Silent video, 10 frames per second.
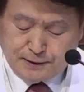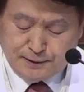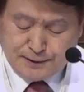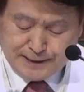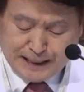
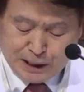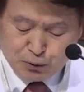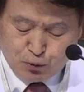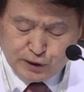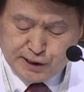그런
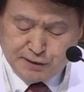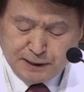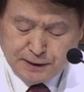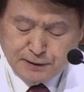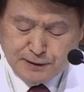
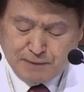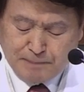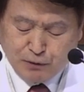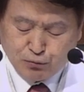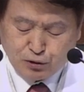사도이지만 그러나
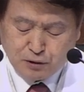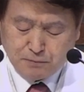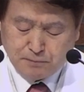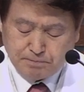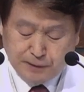
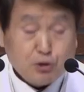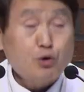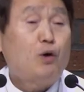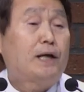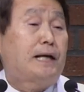바울은
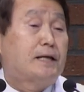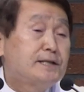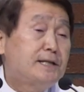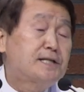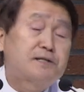베드로와
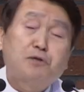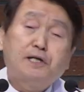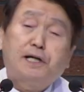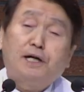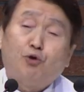다르지 않습니까?